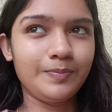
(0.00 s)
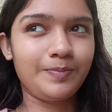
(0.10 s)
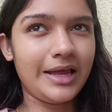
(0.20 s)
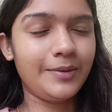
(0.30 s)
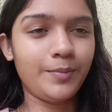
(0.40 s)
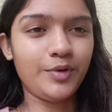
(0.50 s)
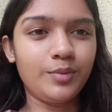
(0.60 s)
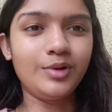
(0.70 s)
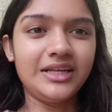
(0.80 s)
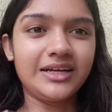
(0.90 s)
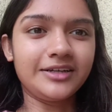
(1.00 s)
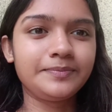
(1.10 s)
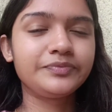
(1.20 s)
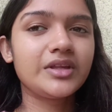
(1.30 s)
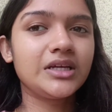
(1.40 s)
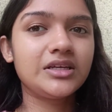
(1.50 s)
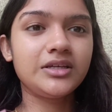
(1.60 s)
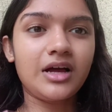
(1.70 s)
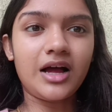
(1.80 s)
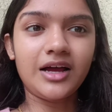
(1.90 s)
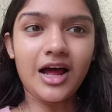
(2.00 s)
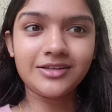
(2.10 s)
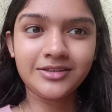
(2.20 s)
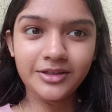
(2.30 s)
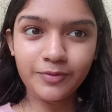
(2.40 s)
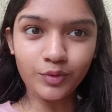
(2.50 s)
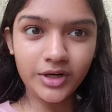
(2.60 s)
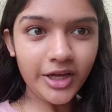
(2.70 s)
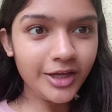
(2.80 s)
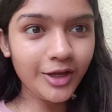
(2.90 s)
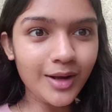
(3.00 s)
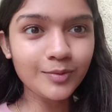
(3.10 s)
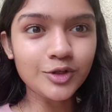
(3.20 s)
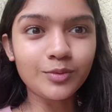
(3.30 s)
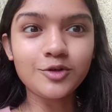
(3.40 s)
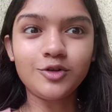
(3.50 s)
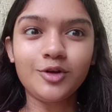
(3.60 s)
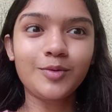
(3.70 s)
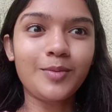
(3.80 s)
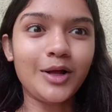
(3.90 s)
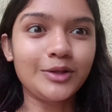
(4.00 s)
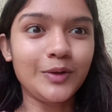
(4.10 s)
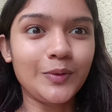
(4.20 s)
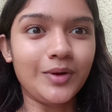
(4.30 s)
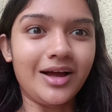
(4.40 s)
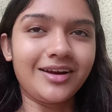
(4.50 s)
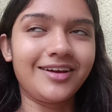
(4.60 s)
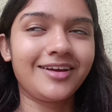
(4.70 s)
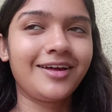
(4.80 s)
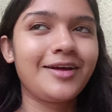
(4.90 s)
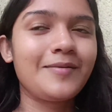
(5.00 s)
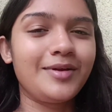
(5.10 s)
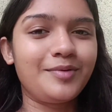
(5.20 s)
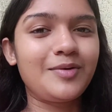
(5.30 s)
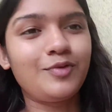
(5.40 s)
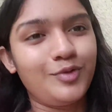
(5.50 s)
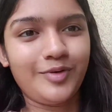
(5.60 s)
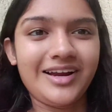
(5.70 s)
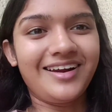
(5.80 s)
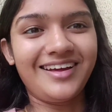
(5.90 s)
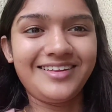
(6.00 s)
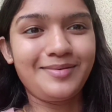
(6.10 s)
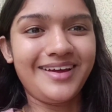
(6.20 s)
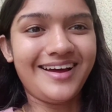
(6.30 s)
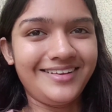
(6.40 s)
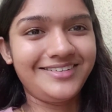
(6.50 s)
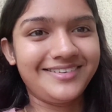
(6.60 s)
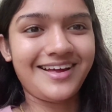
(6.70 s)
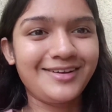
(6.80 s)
पहली मम्मी को बोल दिया था कि अगर आज दीदी फ़ोन नहीं की ना मुझे तो मैं ज़िंदगी में बात नहीं करूँगा करके मैंने बोला फ़ोन तो करना ही था भैया आज